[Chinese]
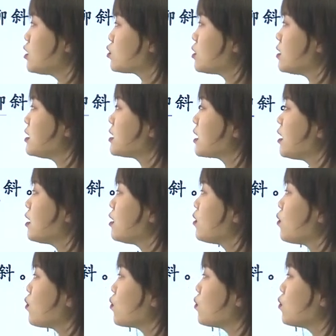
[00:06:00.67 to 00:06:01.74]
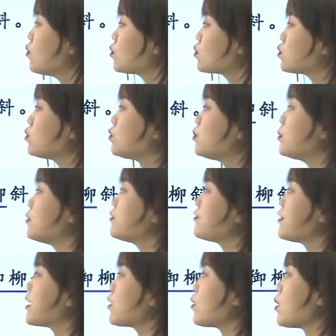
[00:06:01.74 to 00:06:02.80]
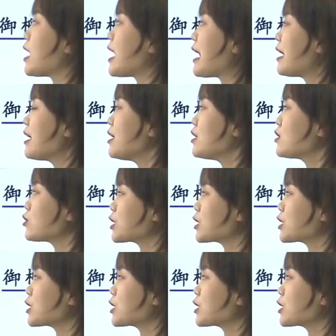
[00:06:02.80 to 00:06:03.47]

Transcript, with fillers: 春城无处不飞花，就